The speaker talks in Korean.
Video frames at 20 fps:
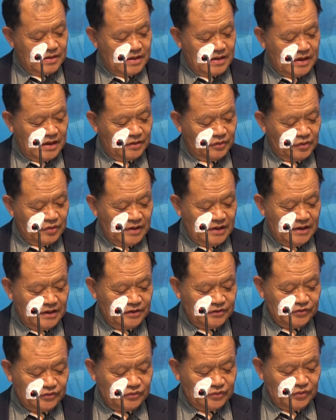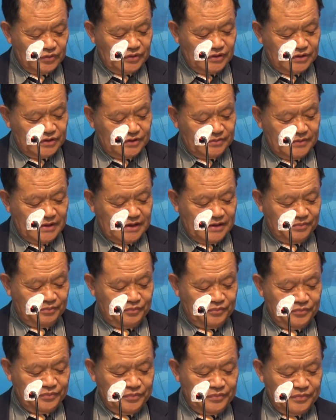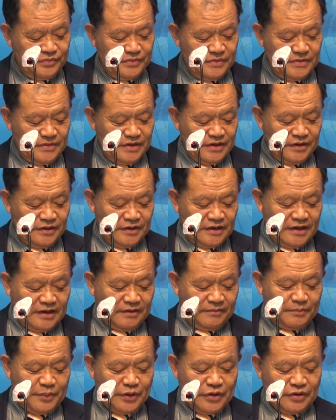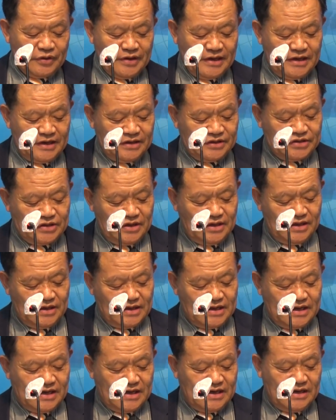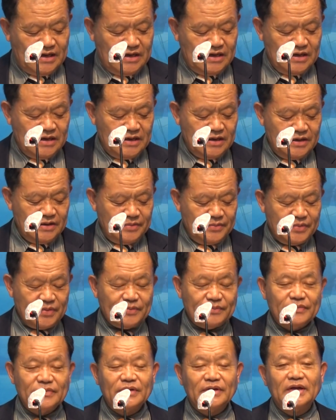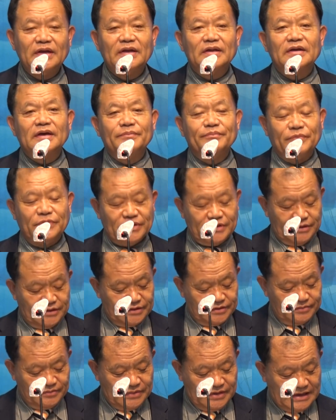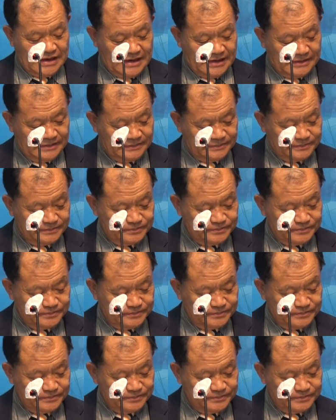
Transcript: 간과할 수도 있지만 인생 변화의 진리가 본문에 담겨 있습니다.